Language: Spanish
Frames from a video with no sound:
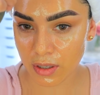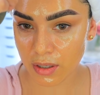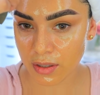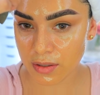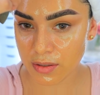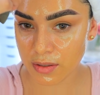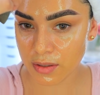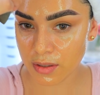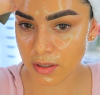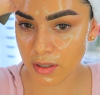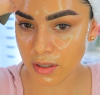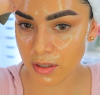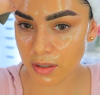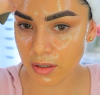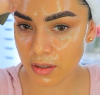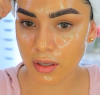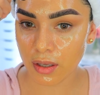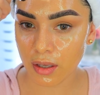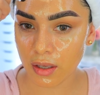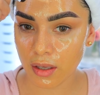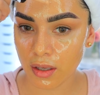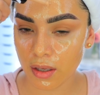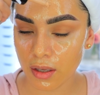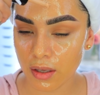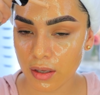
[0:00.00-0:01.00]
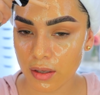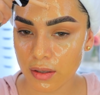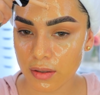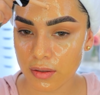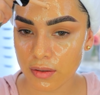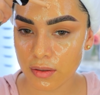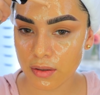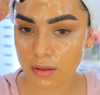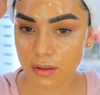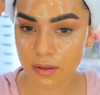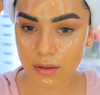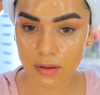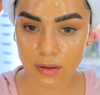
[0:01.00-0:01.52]
esta, que es
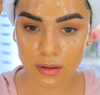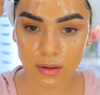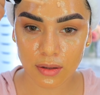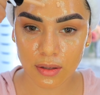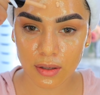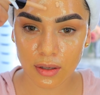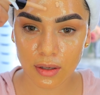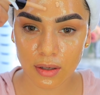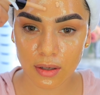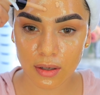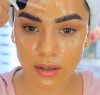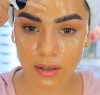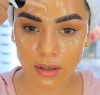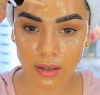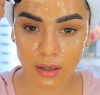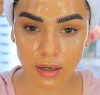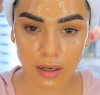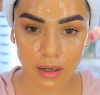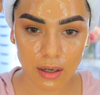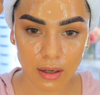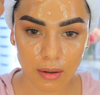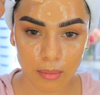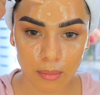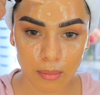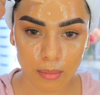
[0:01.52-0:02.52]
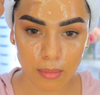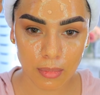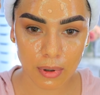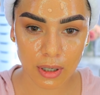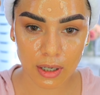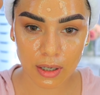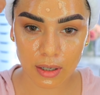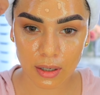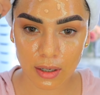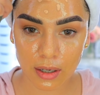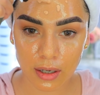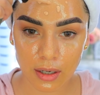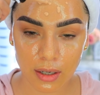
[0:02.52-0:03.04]
de la
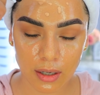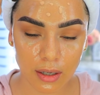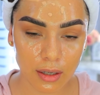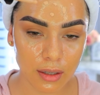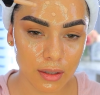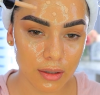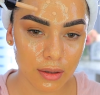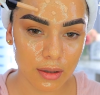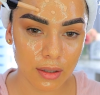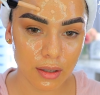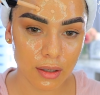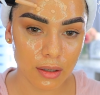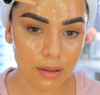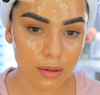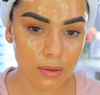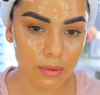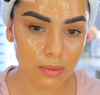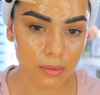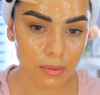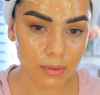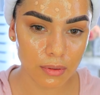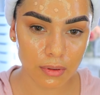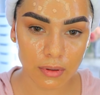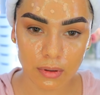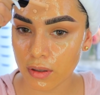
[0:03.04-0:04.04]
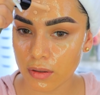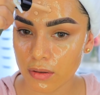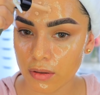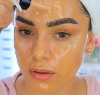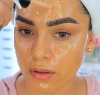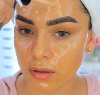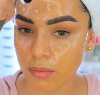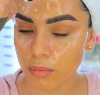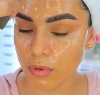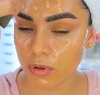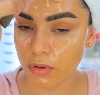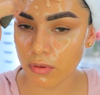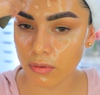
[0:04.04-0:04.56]
marca de Lure, que hace
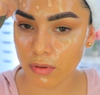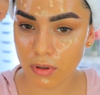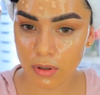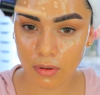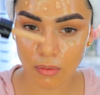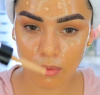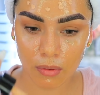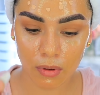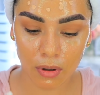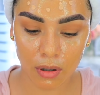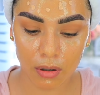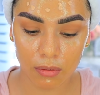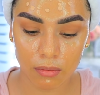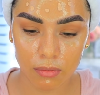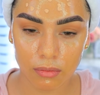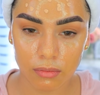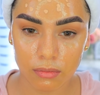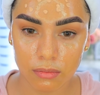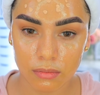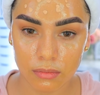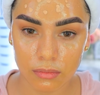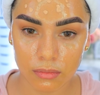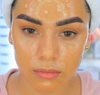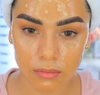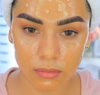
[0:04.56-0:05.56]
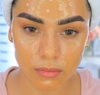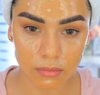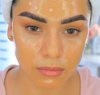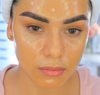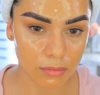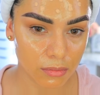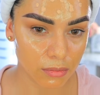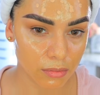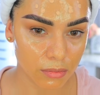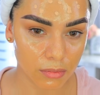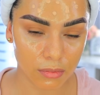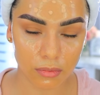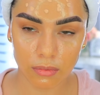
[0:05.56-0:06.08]
tiempo no ¡Wow!
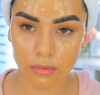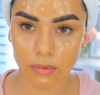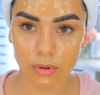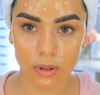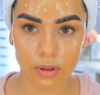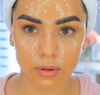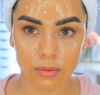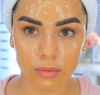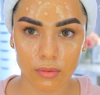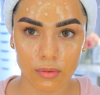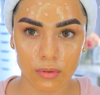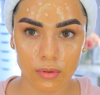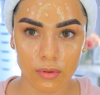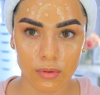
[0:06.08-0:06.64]
¡Wow!